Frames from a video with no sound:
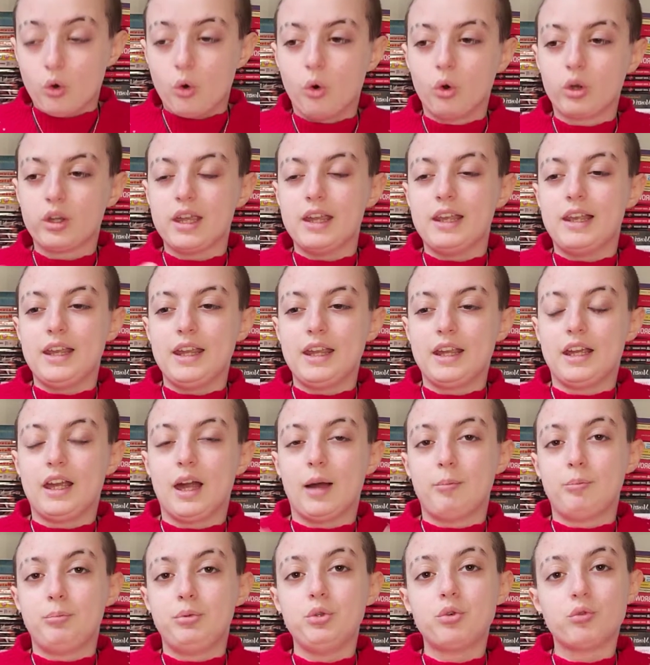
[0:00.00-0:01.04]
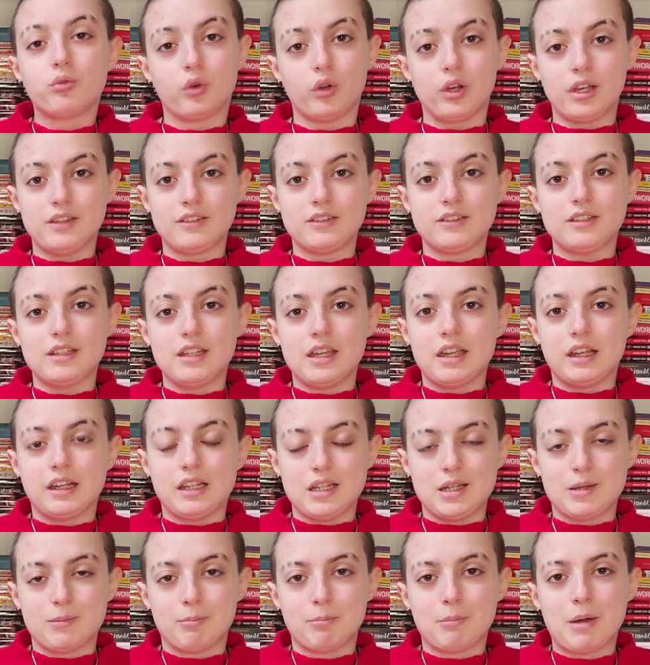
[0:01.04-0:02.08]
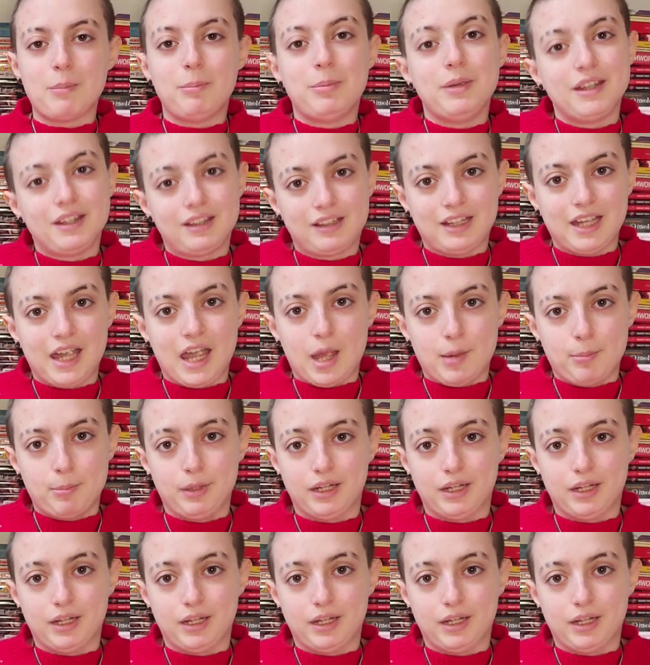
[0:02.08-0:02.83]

o che legga più volentieri, ma perché?